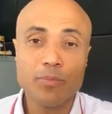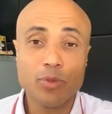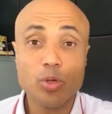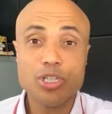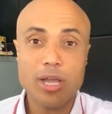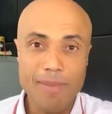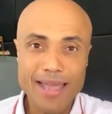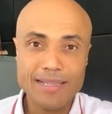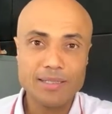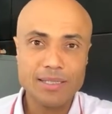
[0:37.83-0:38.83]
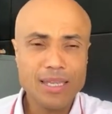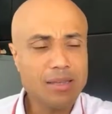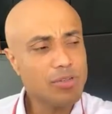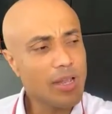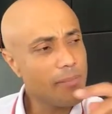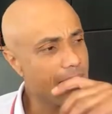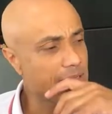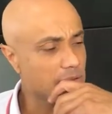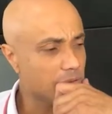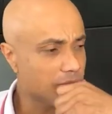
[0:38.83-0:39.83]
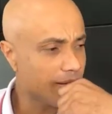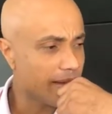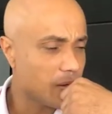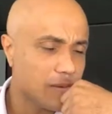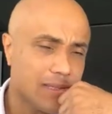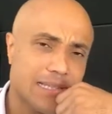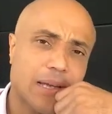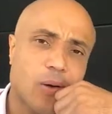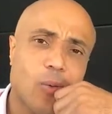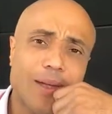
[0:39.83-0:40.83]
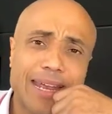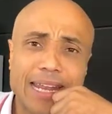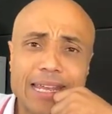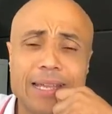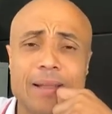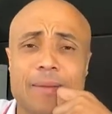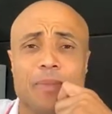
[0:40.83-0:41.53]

do diabetes, o que, que o diabético vai acontecer com ele, hein?